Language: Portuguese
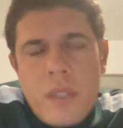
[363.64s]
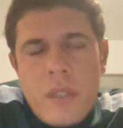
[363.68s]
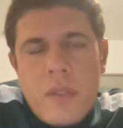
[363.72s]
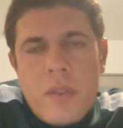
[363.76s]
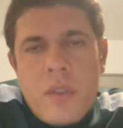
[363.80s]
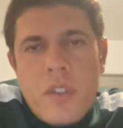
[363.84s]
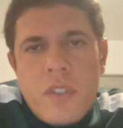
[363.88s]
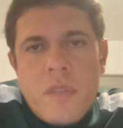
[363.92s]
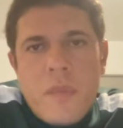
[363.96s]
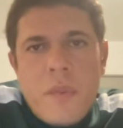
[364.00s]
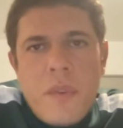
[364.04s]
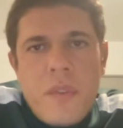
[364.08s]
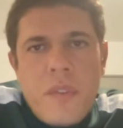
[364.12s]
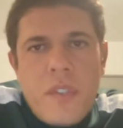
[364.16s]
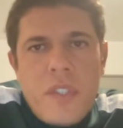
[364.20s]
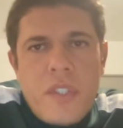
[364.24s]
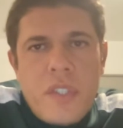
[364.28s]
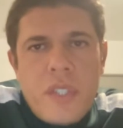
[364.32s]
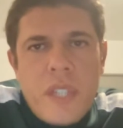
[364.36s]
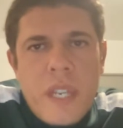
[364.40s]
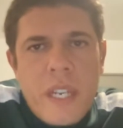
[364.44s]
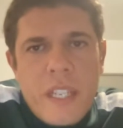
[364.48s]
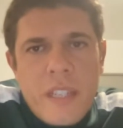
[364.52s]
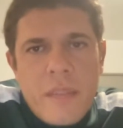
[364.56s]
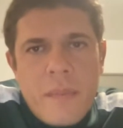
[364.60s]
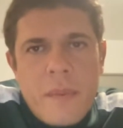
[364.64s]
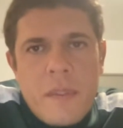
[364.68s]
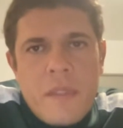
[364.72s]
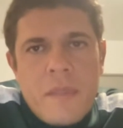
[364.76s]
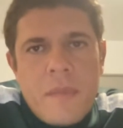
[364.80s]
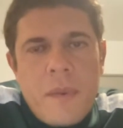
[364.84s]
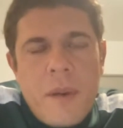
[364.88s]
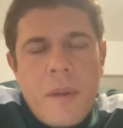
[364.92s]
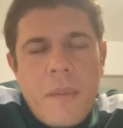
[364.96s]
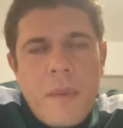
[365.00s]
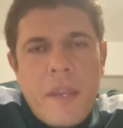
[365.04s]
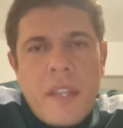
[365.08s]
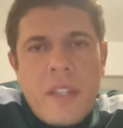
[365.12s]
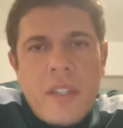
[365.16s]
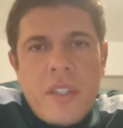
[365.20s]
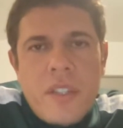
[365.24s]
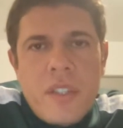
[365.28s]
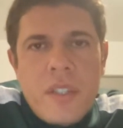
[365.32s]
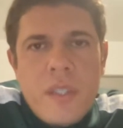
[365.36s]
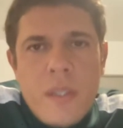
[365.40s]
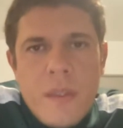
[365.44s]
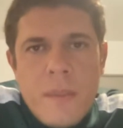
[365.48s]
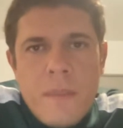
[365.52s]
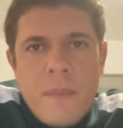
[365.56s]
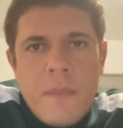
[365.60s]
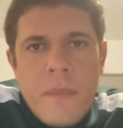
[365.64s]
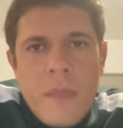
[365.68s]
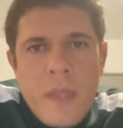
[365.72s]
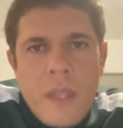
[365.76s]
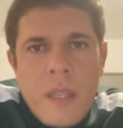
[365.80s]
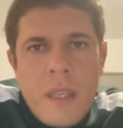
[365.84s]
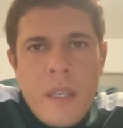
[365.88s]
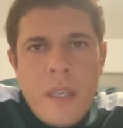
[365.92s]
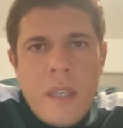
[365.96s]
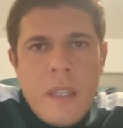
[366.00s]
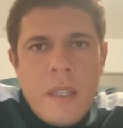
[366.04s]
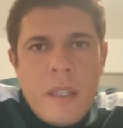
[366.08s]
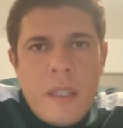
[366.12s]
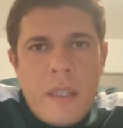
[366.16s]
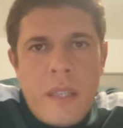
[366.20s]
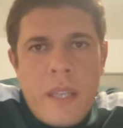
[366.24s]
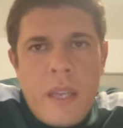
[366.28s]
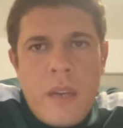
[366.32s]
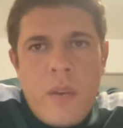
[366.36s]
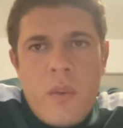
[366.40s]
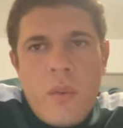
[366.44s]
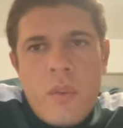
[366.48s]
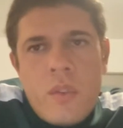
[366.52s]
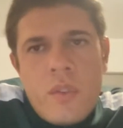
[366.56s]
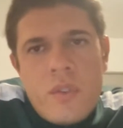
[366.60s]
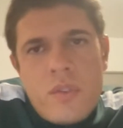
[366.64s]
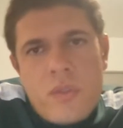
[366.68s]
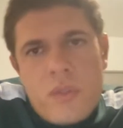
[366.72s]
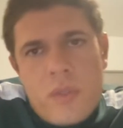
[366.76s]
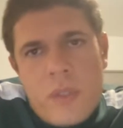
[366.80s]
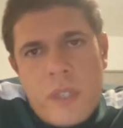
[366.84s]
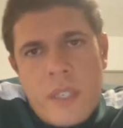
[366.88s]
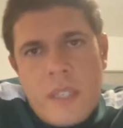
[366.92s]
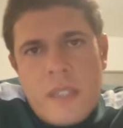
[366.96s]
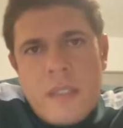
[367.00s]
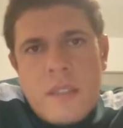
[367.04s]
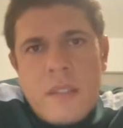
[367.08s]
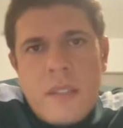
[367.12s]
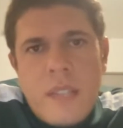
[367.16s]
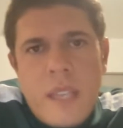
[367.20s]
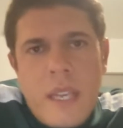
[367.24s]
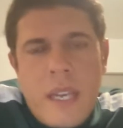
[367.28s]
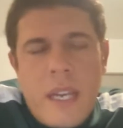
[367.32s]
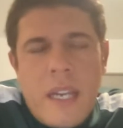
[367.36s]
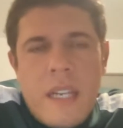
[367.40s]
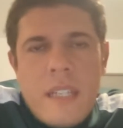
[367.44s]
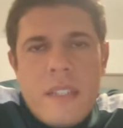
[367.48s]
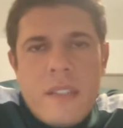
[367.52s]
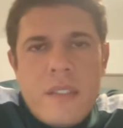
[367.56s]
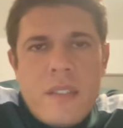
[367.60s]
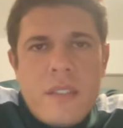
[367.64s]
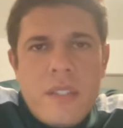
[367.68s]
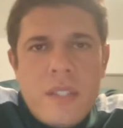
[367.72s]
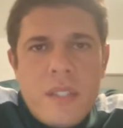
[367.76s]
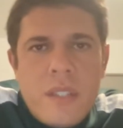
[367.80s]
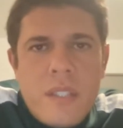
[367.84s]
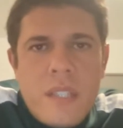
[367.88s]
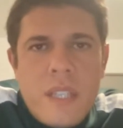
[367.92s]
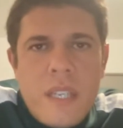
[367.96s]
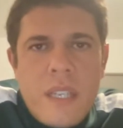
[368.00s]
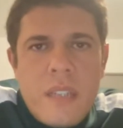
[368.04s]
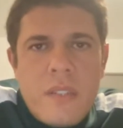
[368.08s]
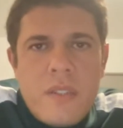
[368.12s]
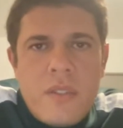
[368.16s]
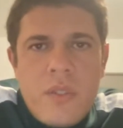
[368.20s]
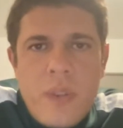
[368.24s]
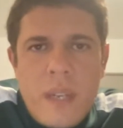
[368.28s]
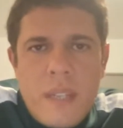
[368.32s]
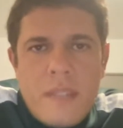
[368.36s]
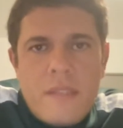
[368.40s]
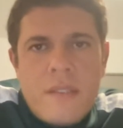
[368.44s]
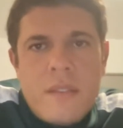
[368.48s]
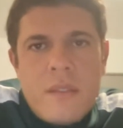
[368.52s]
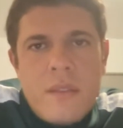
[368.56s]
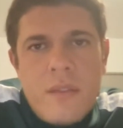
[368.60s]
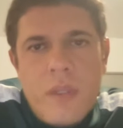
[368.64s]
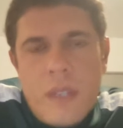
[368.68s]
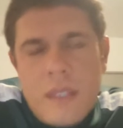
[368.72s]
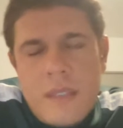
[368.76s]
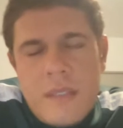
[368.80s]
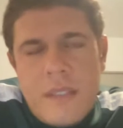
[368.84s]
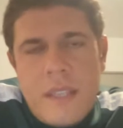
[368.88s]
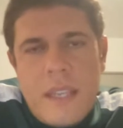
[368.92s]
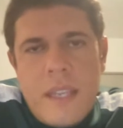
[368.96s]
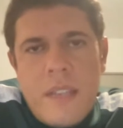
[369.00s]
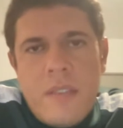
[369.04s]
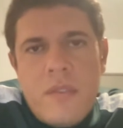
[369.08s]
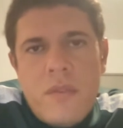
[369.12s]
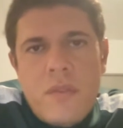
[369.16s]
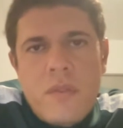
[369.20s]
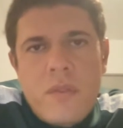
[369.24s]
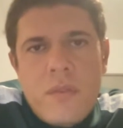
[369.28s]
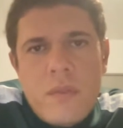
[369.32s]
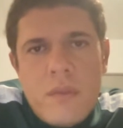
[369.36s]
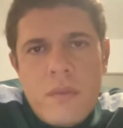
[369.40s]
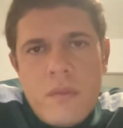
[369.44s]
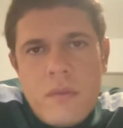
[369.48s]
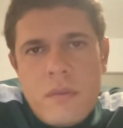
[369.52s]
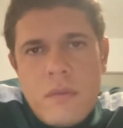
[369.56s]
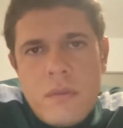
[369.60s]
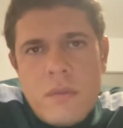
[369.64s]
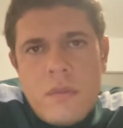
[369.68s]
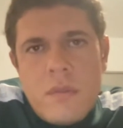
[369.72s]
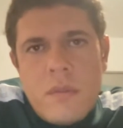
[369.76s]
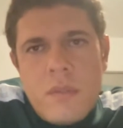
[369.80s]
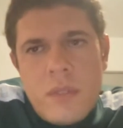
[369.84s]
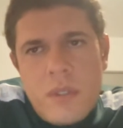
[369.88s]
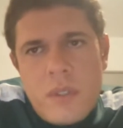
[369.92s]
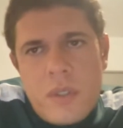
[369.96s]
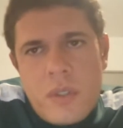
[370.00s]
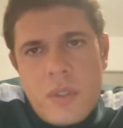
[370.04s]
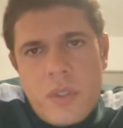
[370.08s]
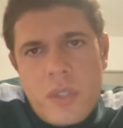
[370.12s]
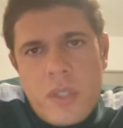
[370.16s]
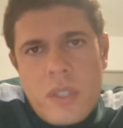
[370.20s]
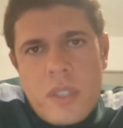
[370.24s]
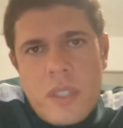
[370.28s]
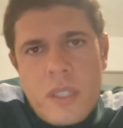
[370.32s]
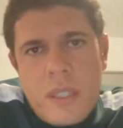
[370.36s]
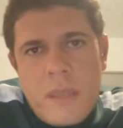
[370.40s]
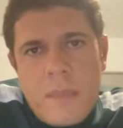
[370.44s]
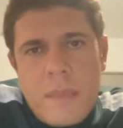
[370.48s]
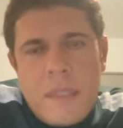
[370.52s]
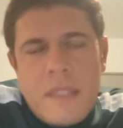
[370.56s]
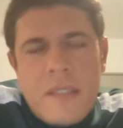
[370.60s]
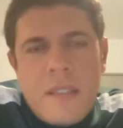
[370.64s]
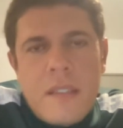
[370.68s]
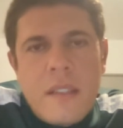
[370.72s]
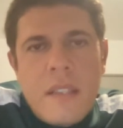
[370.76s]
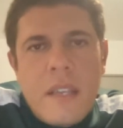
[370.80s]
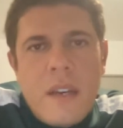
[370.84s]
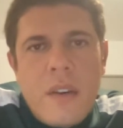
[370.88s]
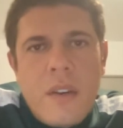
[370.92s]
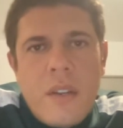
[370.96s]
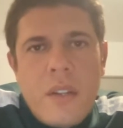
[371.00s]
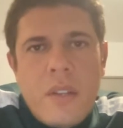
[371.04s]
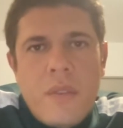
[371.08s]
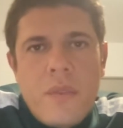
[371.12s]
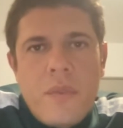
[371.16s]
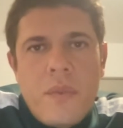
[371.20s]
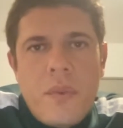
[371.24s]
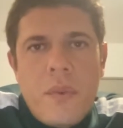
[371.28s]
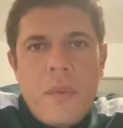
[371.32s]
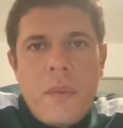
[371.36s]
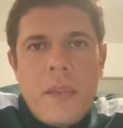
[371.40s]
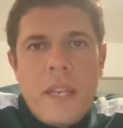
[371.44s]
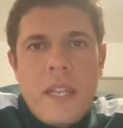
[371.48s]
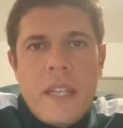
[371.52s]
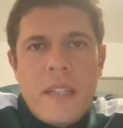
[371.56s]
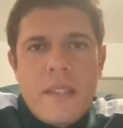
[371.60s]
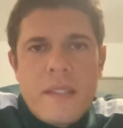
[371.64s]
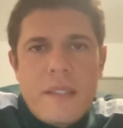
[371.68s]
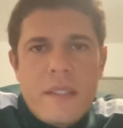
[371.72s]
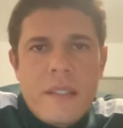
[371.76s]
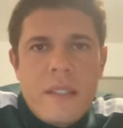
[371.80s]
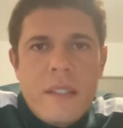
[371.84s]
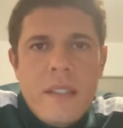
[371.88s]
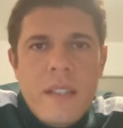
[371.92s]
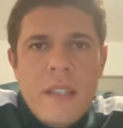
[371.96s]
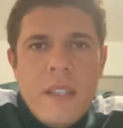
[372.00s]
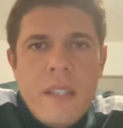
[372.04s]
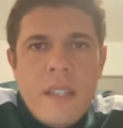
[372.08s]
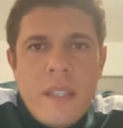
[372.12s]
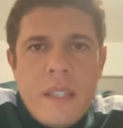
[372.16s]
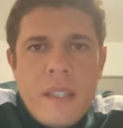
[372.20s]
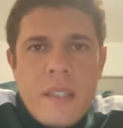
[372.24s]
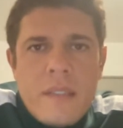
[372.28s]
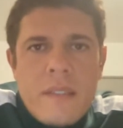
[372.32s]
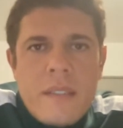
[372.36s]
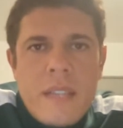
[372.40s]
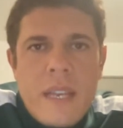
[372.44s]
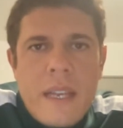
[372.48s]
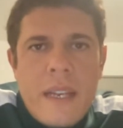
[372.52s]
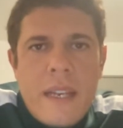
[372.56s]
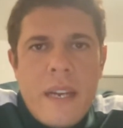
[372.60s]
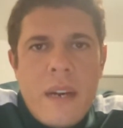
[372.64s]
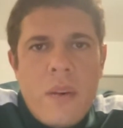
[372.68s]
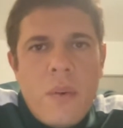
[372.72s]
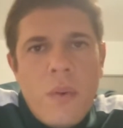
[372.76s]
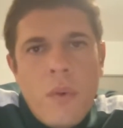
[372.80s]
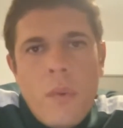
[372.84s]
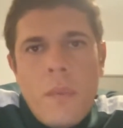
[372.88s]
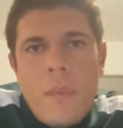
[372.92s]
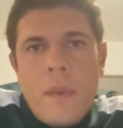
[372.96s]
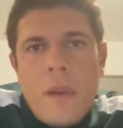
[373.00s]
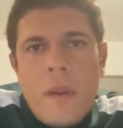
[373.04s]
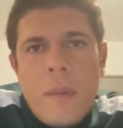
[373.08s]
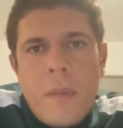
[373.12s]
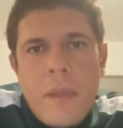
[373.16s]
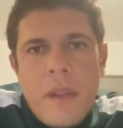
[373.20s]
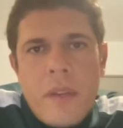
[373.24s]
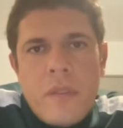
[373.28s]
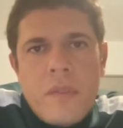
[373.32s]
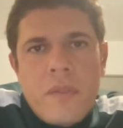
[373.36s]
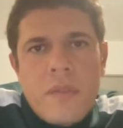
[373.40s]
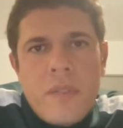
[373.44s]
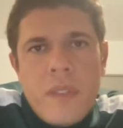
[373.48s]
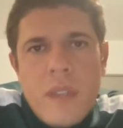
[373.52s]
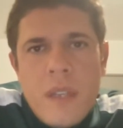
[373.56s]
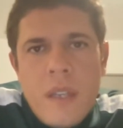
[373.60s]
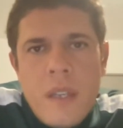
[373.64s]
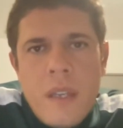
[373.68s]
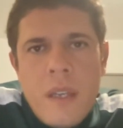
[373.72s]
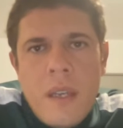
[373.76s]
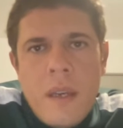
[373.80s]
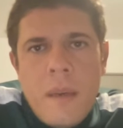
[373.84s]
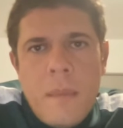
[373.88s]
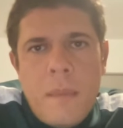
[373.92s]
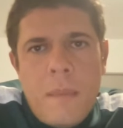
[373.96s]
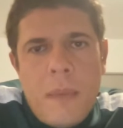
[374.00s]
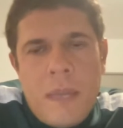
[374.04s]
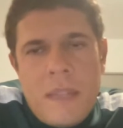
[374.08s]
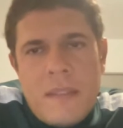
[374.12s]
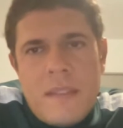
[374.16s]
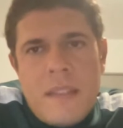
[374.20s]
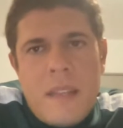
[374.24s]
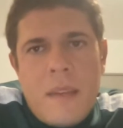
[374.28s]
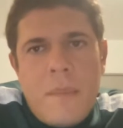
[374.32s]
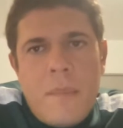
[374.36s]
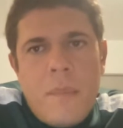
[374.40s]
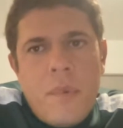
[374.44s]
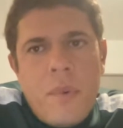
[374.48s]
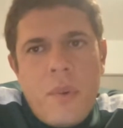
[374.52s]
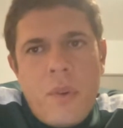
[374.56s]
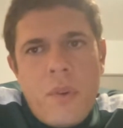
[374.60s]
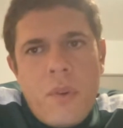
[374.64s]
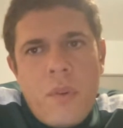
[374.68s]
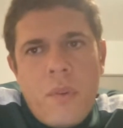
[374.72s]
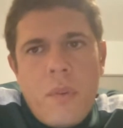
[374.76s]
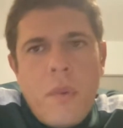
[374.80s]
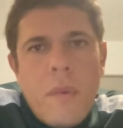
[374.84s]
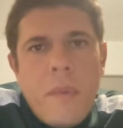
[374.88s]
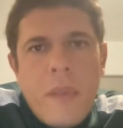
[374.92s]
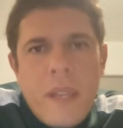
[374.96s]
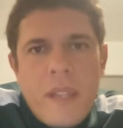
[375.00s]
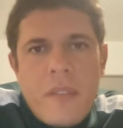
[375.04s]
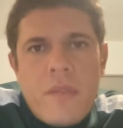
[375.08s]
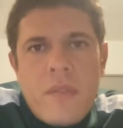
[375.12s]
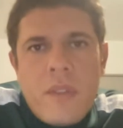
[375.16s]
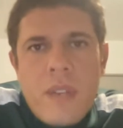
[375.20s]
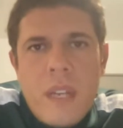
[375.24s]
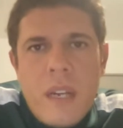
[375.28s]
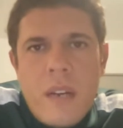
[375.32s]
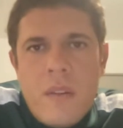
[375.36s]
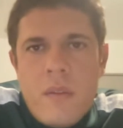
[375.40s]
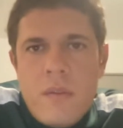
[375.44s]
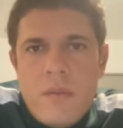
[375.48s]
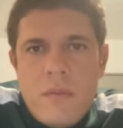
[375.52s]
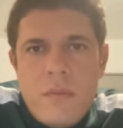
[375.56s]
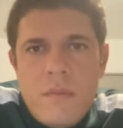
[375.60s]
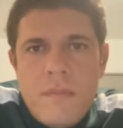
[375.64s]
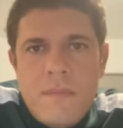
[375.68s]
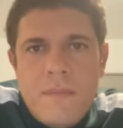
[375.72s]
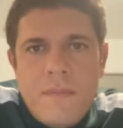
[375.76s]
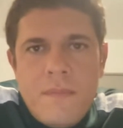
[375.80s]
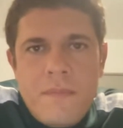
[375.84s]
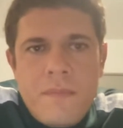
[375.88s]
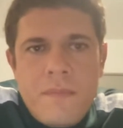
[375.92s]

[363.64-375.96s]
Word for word: em 2023 principalmente, ter condições reais de ter, de, do acesso acho que já está passando da hora do Fluminense estar na 1, pelo menos passar por algum momento na 1.